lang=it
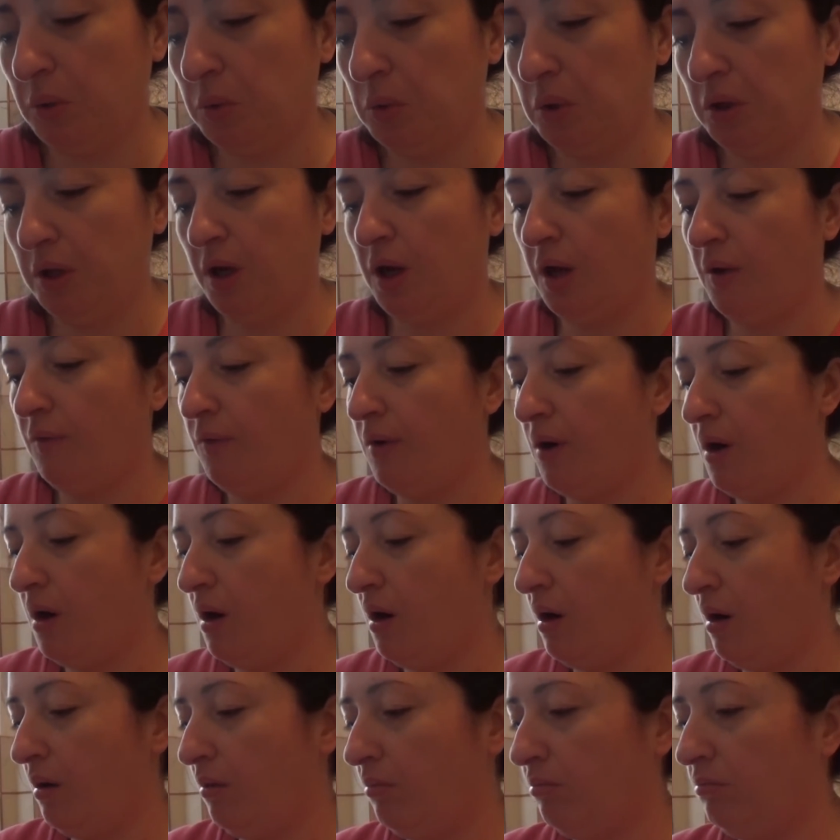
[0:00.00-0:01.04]
uno li
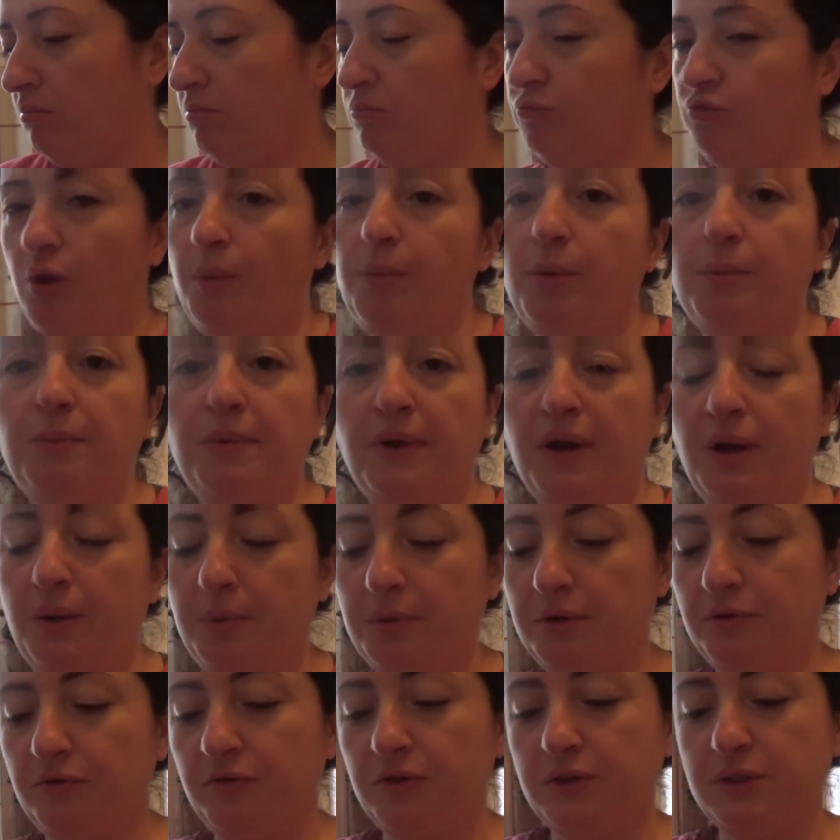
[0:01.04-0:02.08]
lava cioè, per la
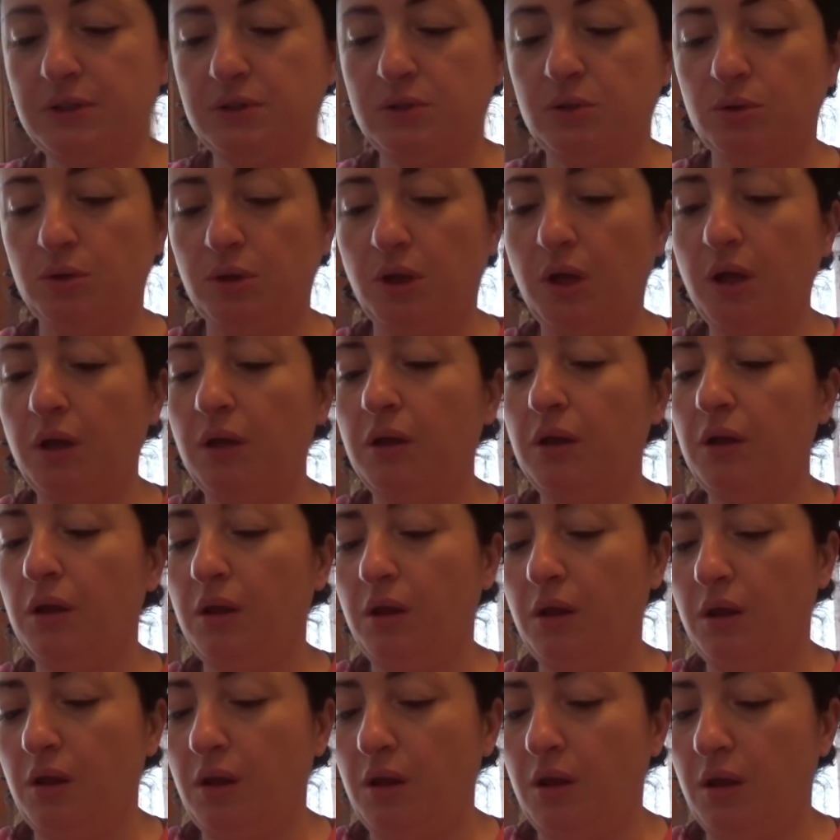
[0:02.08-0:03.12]
perfezione
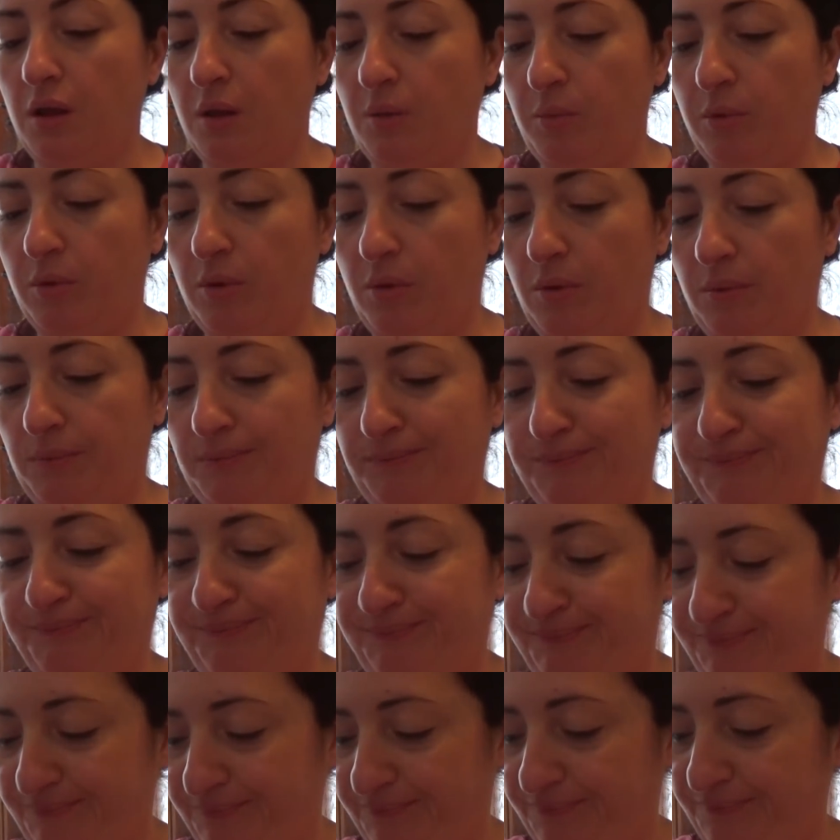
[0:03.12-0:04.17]
però
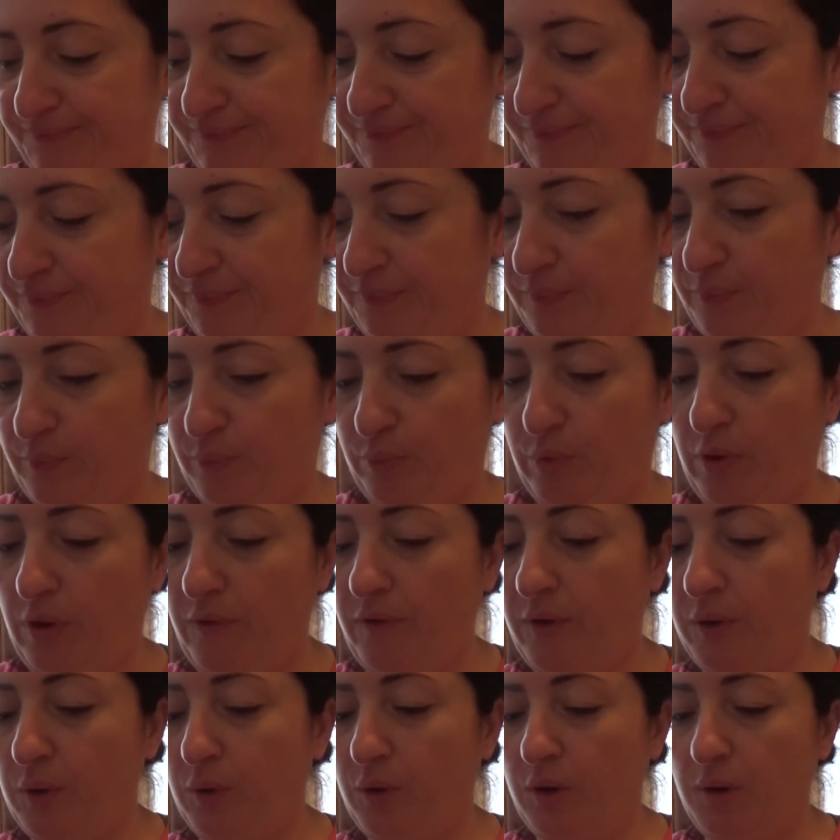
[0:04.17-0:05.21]
poi
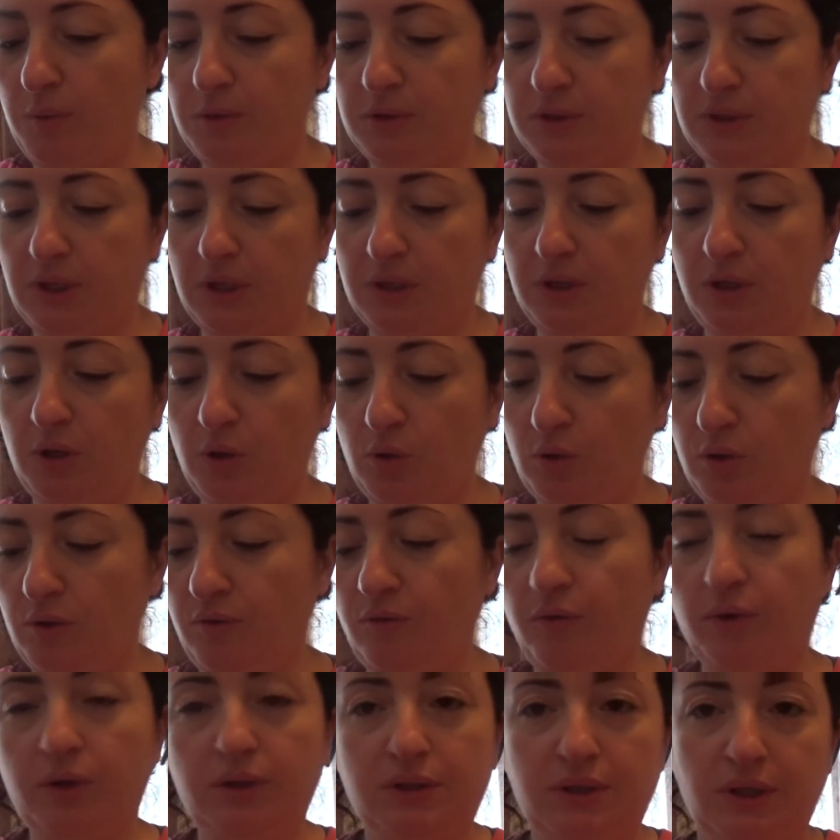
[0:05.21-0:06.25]
vanno rimontati io ogni
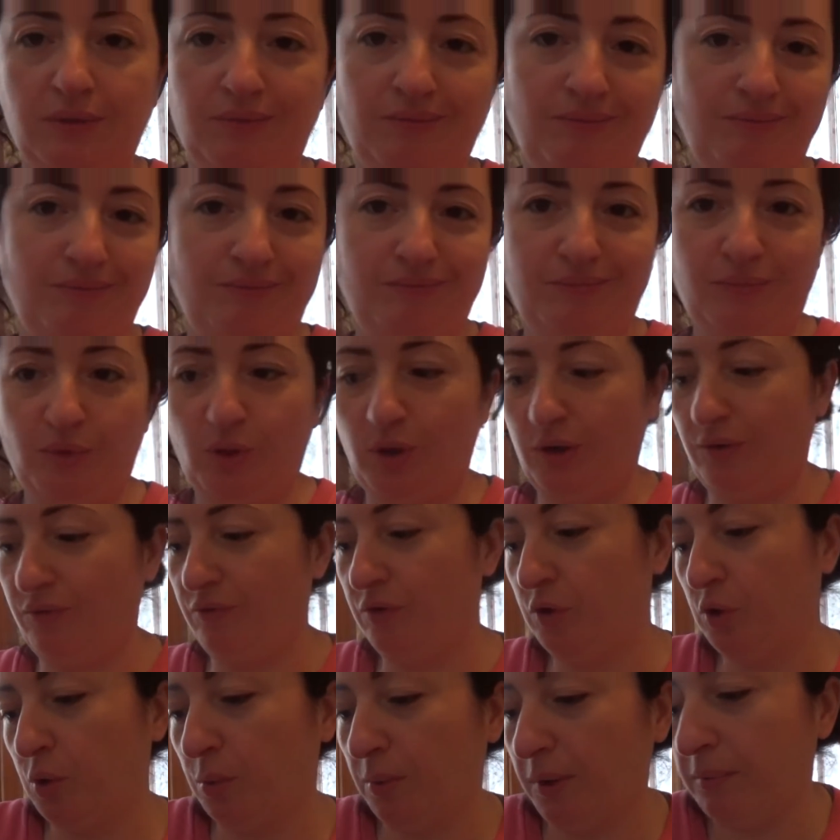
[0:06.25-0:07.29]
volta non
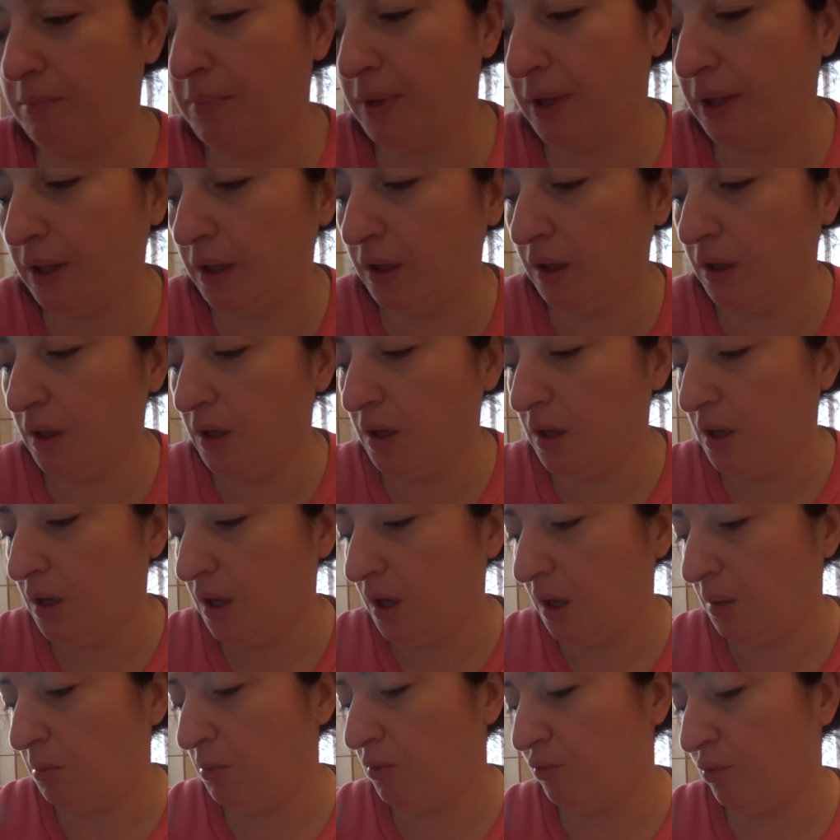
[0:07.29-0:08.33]
avvito mai bene
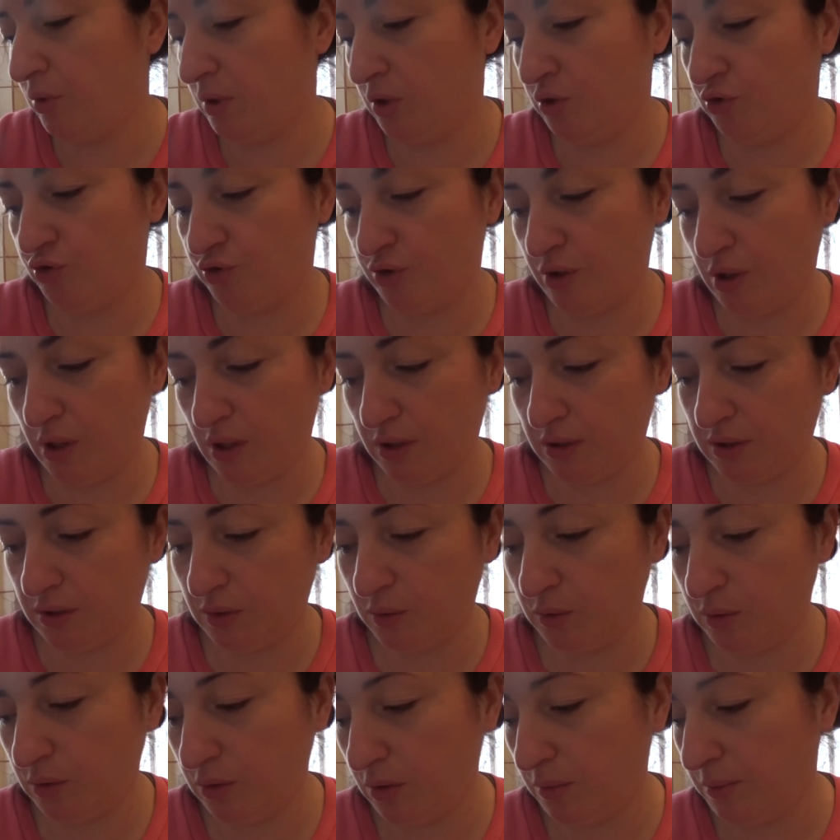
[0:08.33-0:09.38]
e mi fuoriesce il latte
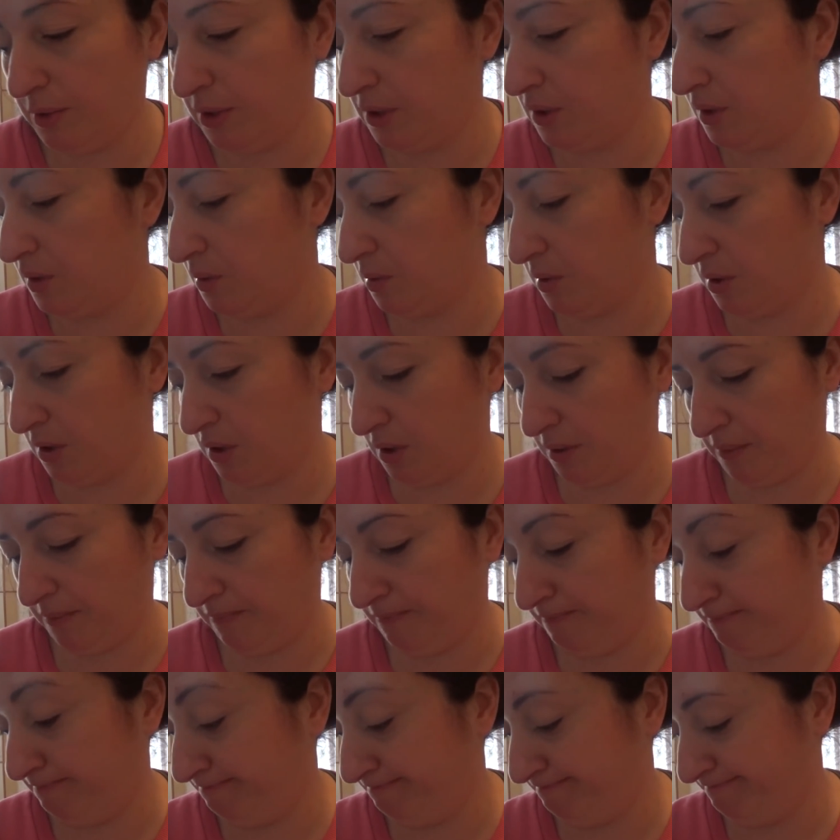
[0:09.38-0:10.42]
quando lo metto perché
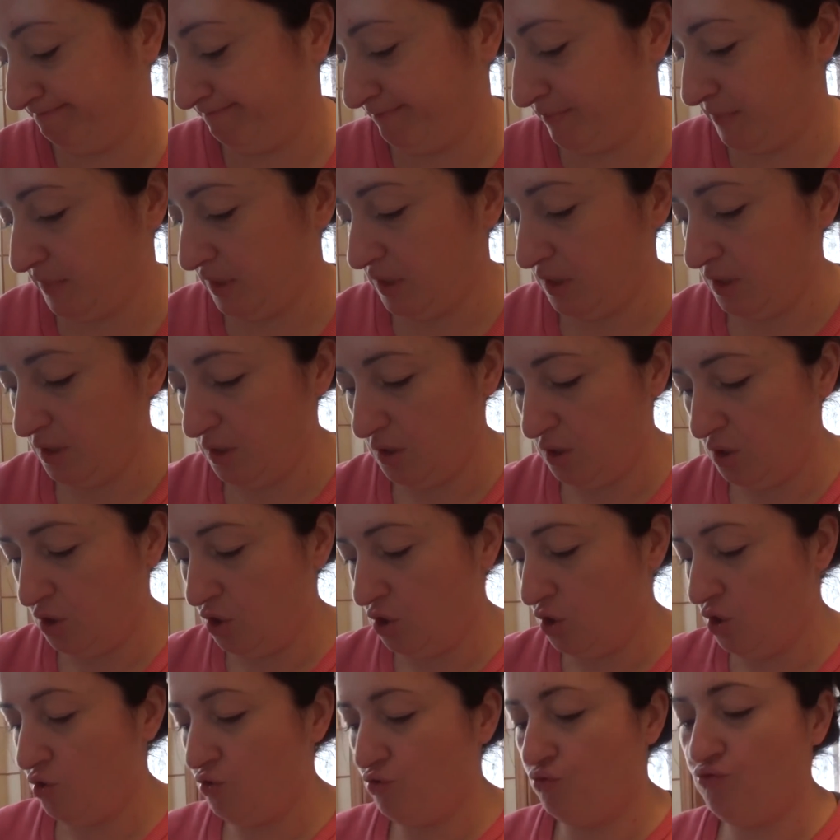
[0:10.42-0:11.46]

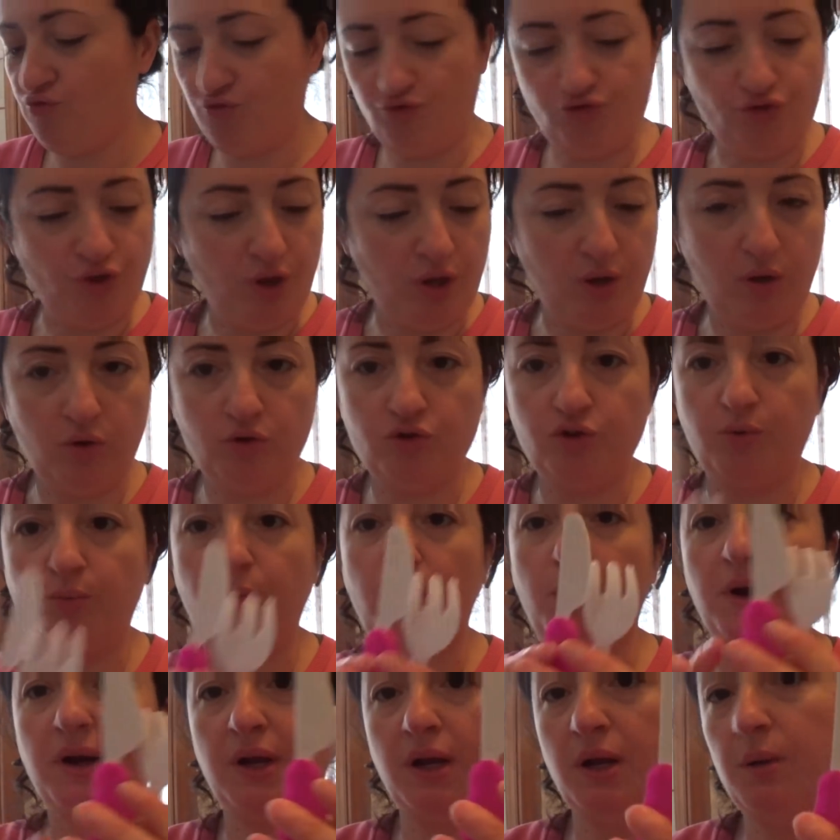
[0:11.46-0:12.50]
un genio
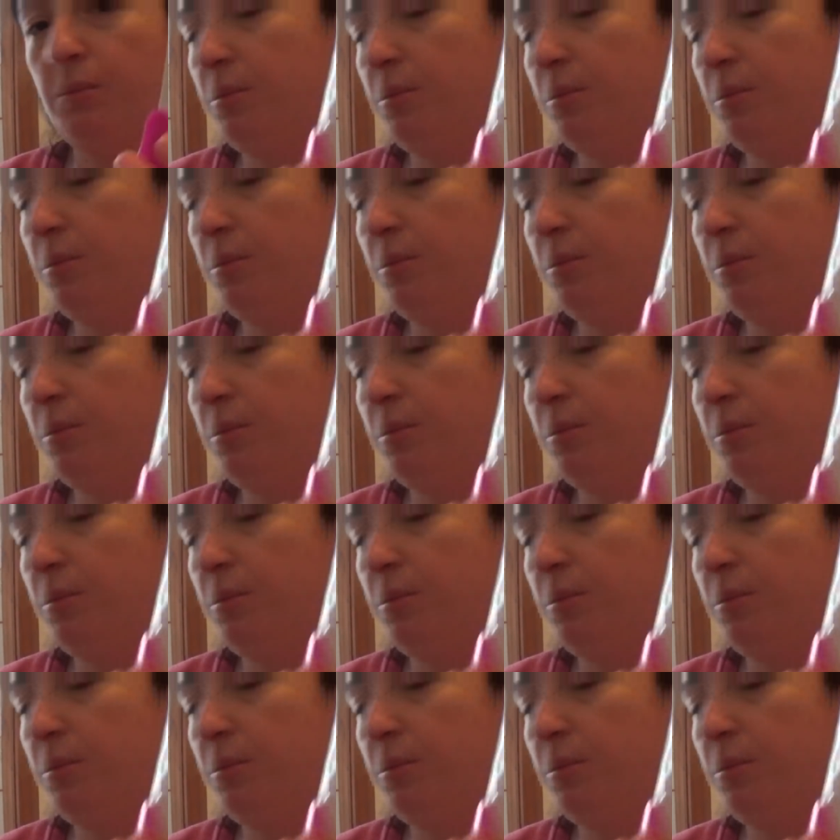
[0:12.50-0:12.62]
abbiamo anche le